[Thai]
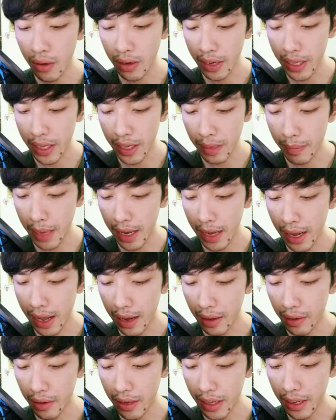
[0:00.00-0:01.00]
งของรีมา
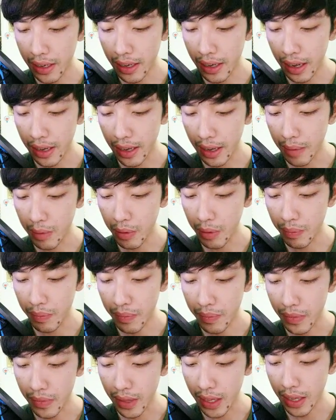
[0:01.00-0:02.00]
นาแล้วก็รีเลือดนะครับผม
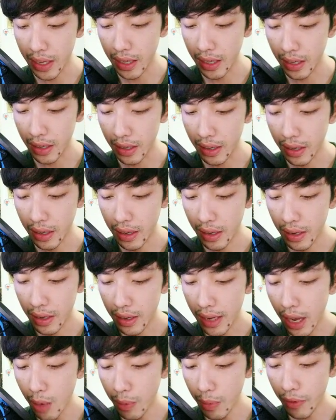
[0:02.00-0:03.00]
นี่
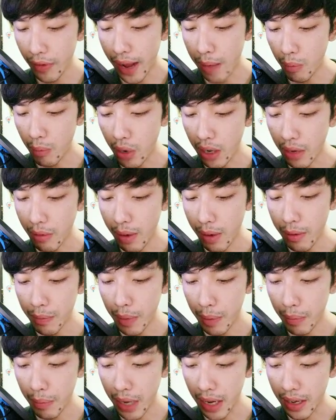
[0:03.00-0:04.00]
ถ้าเอาไปฟาร์มบอกเลยว่ามั
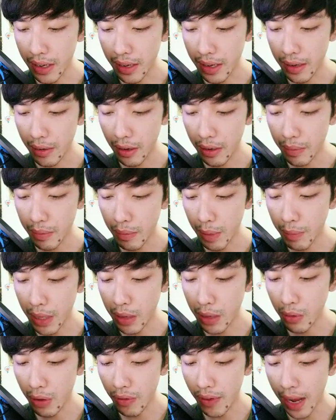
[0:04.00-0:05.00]
นเป็นเมจมัน
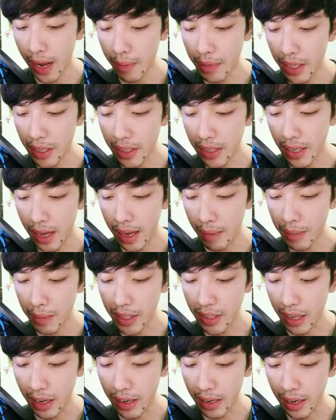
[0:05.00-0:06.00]
เป็นตัวฟาร์มที่จะ
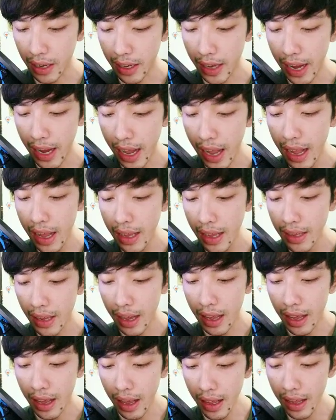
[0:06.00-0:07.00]
ไม่เสียเลือดเลยนะ
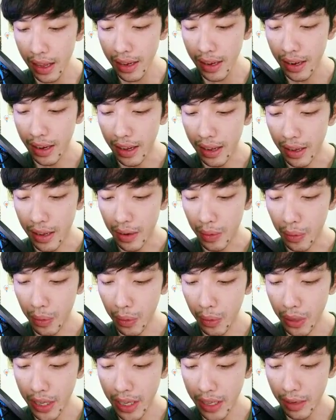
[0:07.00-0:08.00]
โอ้
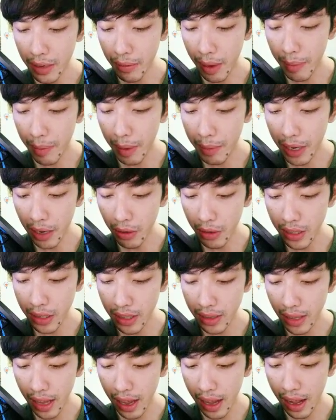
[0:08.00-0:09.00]
โหนี่จังหวะแบบนี้เราก็
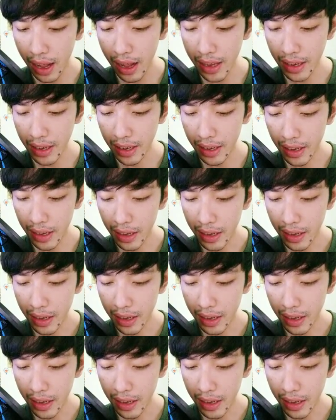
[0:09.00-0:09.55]
จะตาย